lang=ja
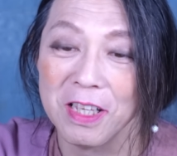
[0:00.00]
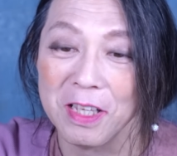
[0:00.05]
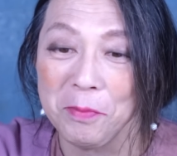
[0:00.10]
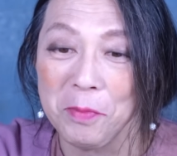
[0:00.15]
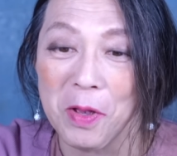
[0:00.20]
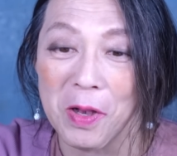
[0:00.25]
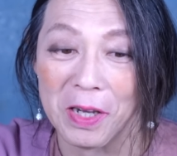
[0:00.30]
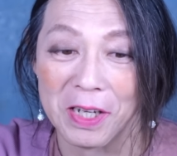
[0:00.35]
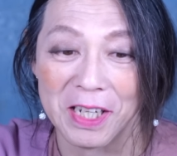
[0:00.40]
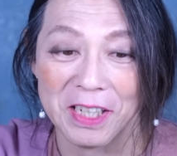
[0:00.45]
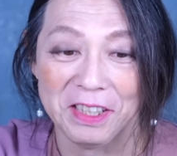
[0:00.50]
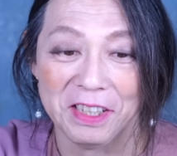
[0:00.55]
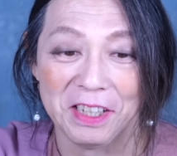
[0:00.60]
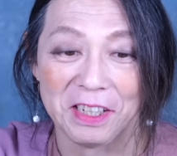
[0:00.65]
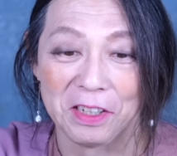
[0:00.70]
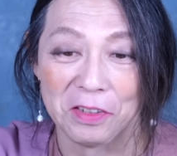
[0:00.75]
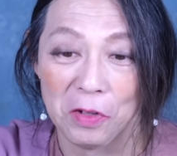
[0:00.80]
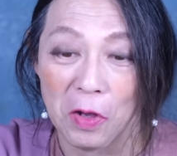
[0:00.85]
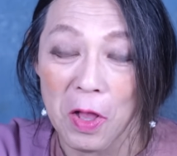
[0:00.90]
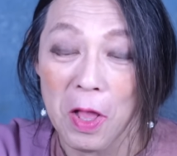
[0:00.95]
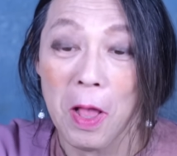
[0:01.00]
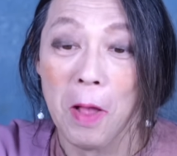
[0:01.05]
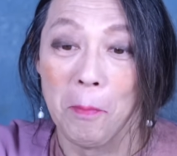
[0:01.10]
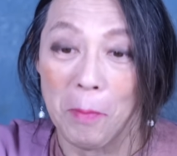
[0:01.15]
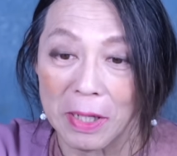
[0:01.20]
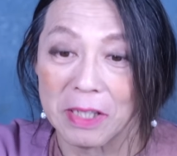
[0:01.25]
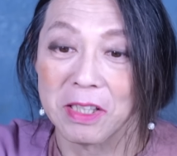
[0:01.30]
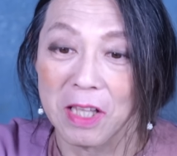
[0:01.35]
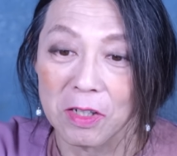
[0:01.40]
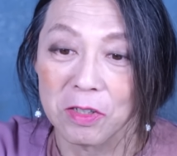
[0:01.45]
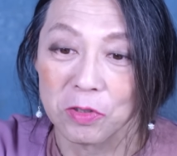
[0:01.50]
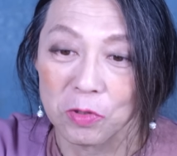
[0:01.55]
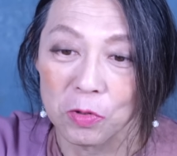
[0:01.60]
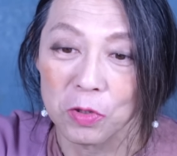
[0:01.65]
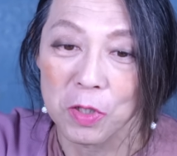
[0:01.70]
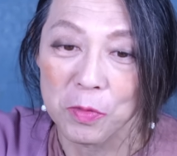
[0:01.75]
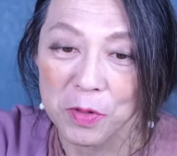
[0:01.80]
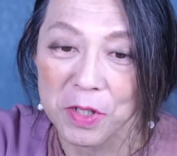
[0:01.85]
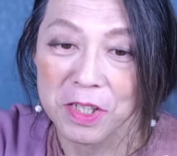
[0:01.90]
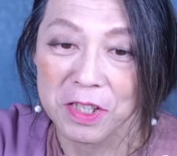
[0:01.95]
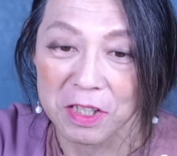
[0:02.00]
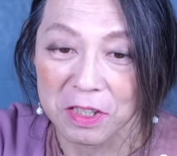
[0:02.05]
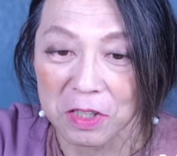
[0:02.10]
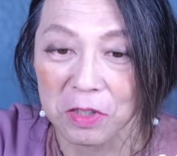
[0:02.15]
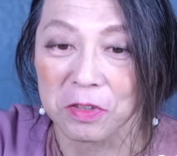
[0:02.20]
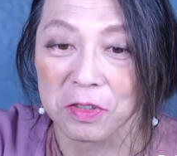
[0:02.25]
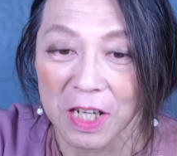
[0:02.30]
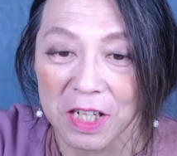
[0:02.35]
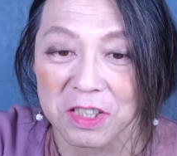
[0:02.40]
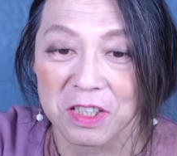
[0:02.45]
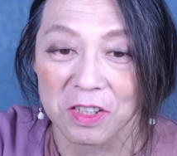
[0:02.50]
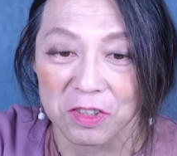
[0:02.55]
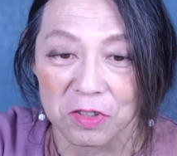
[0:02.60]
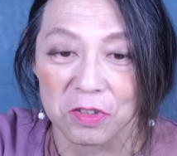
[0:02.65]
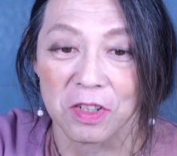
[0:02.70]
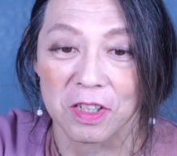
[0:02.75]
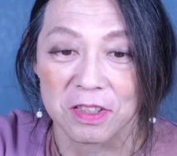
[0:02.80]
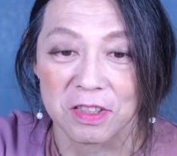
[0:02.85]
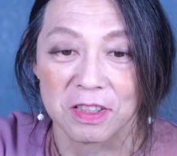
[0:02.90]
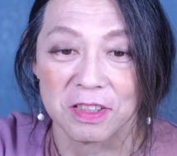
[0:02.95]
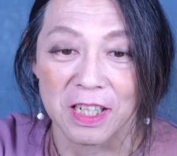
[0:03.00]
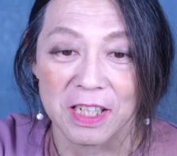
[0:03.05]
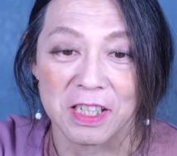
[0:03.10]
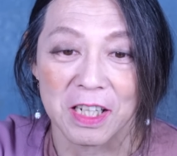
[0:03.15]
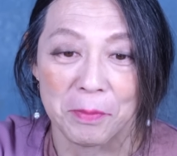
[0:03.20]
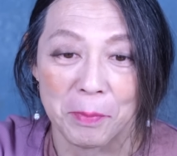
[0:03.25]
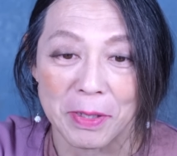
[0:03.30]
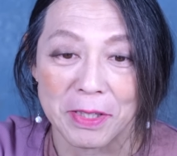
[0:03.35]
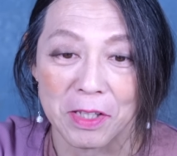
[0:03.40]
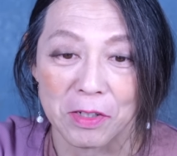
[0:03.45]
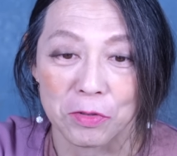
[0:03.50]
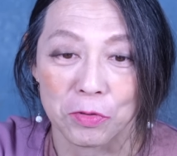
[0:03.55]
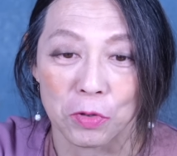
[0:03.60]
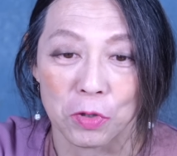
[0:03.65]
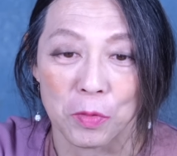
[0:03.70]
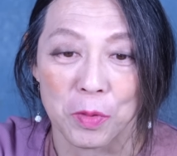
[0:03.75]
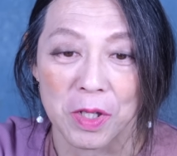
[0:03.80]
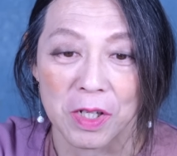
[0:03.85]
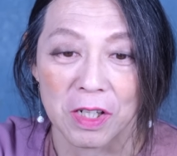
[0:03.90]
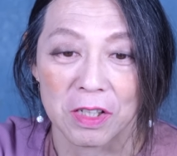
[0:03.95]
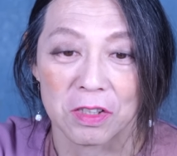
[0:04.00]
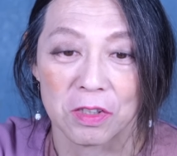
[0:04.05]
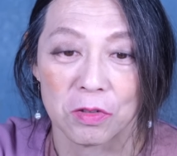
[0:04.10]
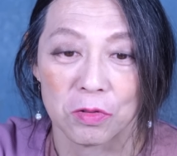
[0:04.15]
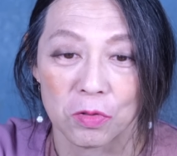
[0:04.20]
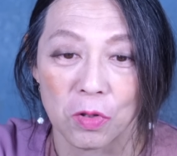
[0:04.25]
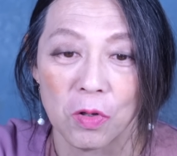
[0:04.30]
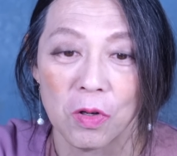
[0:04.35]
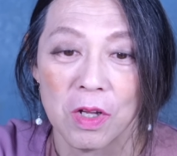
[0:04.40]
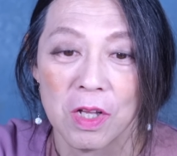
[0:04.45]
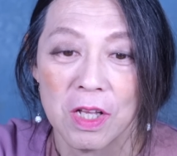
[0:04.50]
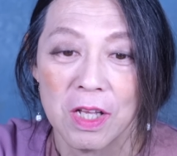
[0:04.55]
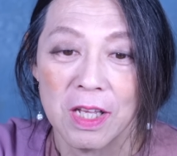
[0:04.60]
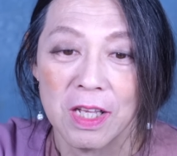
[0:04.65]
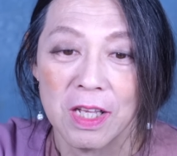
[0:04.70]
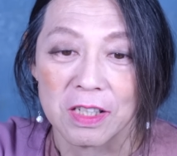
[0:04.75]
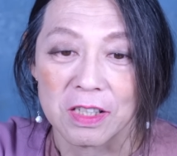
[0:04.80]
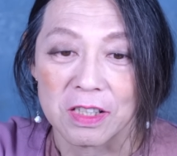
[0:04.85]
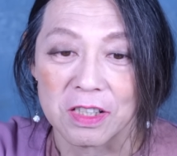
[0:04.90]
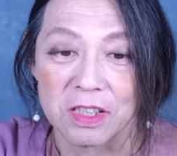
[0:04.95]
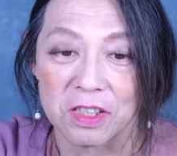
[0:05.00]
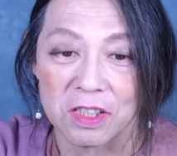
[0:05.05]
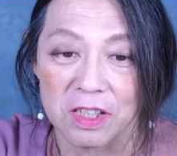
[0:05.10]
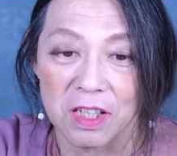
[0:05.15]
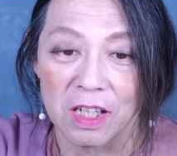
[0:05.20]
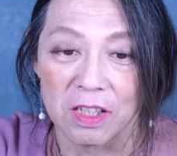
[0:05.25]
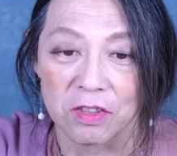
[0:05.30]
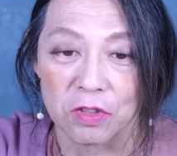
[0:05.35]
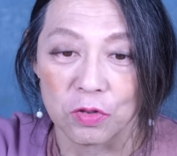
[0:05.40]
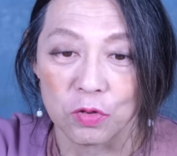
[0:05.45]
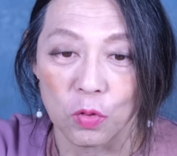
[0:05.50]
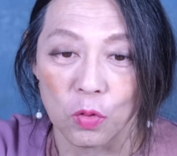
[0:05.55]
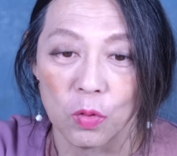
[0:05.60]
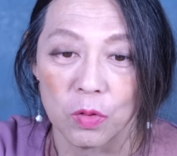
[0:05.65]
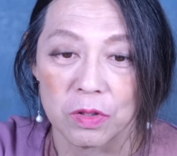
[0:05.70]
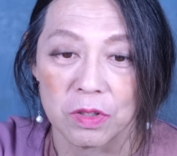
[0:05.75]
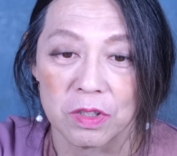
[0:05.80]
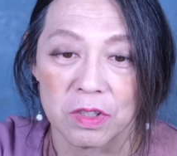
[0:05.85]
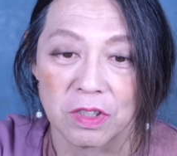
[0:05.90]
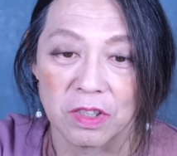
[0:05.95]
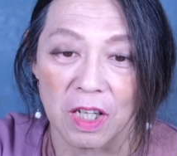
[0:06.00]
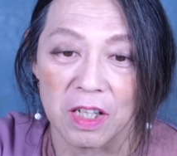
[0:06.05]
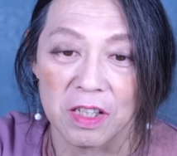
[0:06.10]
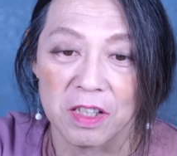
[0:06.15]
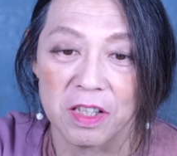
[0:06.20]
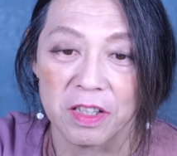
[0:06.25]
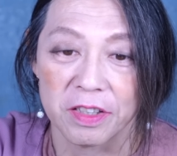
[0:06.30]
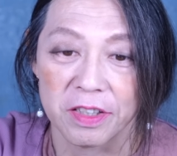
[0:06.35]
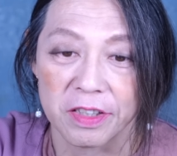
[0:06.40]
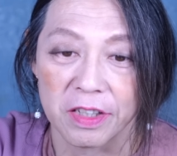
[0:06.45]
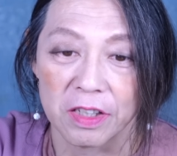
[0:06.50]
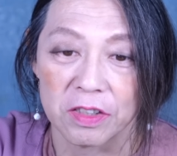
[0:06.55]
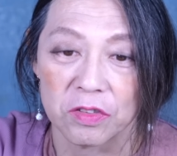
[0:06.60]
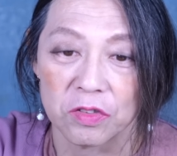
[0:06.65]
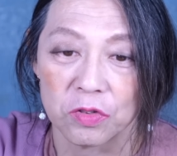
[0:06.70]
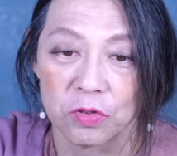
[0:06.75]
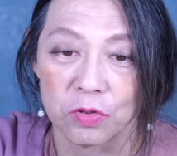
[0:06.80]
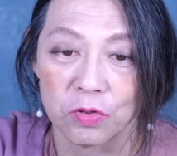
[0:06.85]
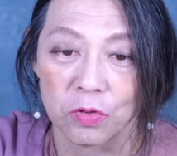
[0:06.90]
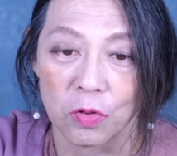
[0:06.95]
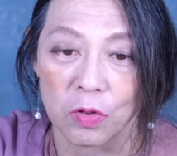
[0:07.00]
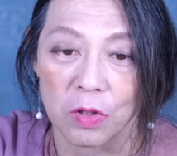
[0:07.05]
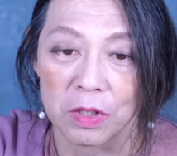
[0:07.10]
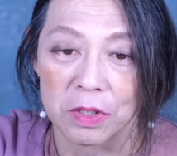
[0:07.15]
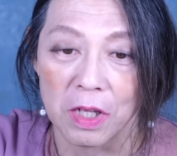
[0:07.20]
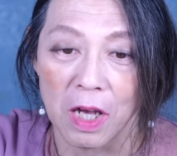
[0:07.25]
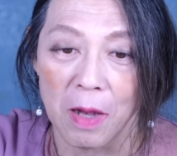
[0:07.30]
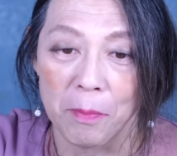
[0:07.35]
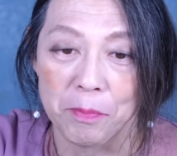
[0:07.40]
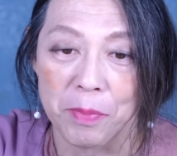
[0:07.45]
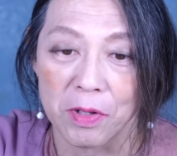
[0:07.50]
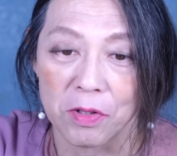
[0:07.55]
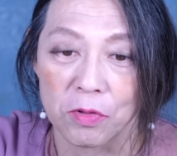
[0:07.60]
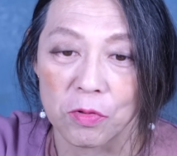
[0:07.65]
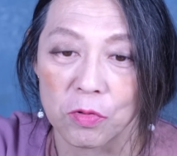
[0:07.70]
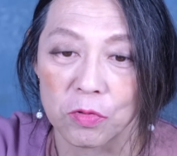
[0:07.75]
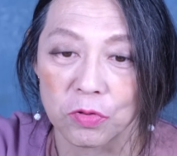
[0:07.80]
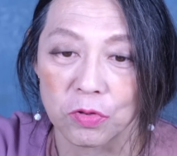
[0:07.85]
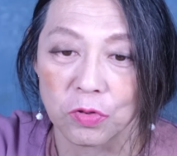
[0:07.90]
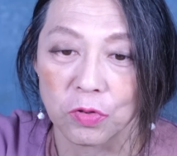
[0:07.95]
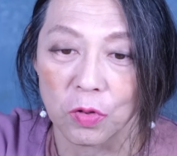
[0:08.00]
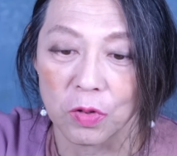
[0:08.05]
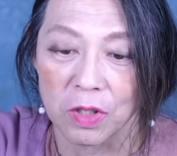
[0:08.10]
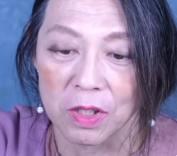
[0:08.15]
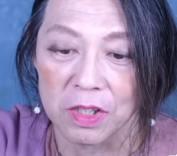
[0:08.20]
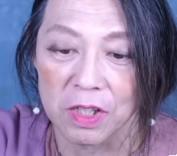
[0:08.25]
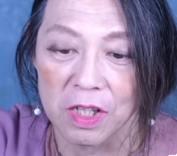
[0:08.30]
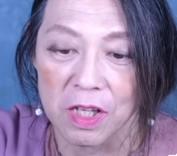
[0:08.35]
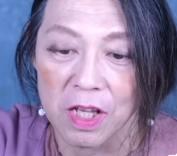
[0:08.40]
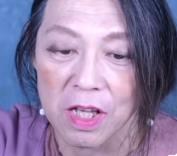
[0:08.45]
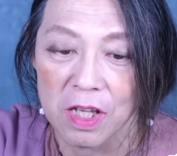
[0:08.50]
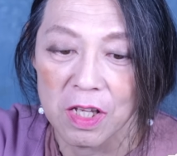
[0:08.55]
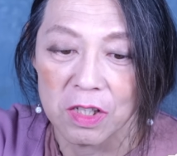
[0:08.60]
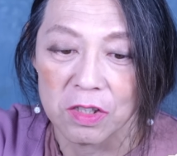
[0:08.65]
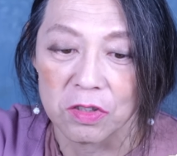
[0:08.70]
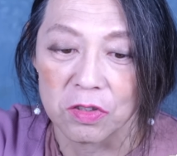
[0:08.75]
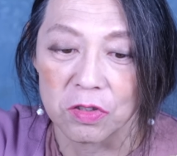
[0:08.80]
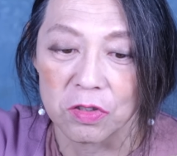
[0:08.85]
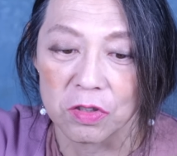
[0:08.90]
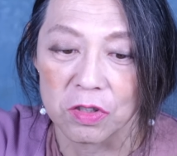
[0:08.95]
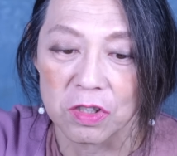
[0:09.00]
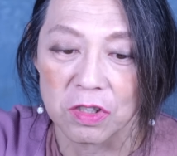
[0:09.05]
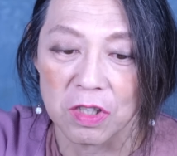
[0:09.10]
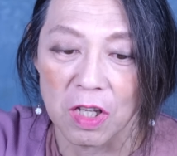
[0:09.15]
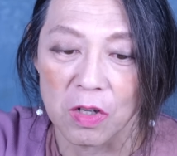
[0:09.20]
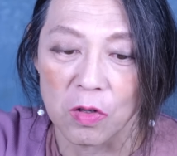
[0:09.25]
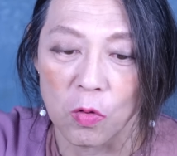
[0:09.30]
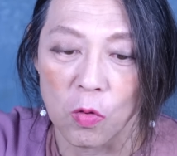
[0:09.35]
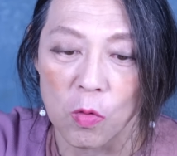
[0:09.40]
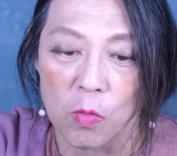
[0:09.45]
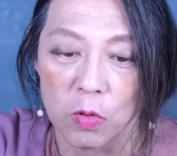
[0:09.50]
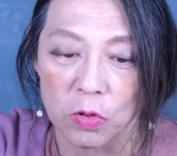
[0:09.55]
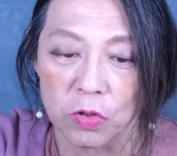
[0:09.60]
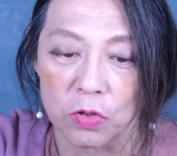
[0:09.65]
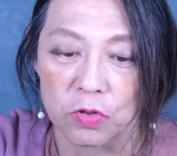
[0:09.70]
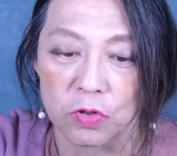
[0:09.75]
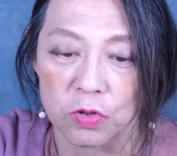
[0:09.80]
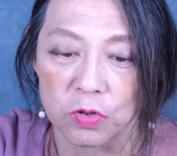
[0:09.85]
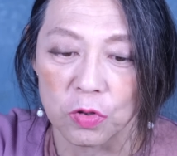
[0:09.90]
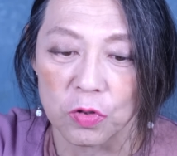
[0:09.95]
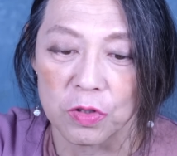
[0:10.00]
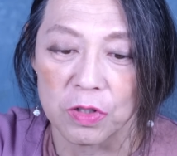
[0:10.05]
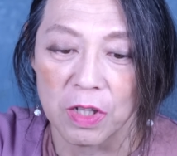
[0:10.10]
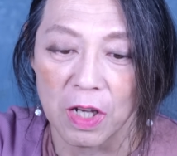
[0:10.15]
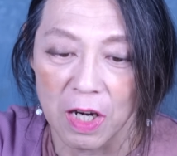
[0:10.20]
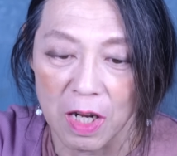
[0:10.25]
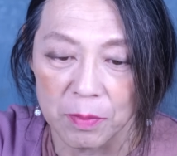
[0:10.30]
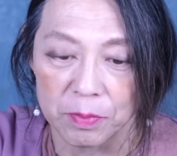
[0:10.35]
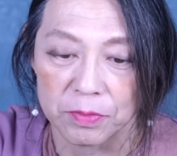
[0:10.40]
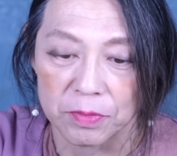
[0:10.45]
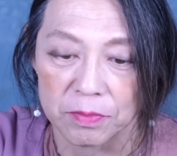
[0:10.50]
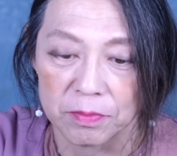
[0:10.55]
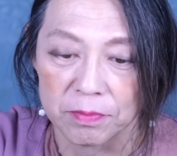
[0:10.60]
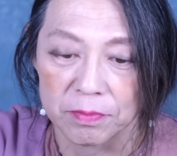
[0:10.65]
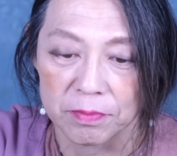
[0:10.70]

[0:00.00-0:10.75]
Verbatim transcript: 意味わかんないけど、全くどうでもいいんですけど大事な重要なんです。何が全くどうでもいいかっていうと、岸田首相、在任期間14日で864日に鈴木善光元首相に並ぶ。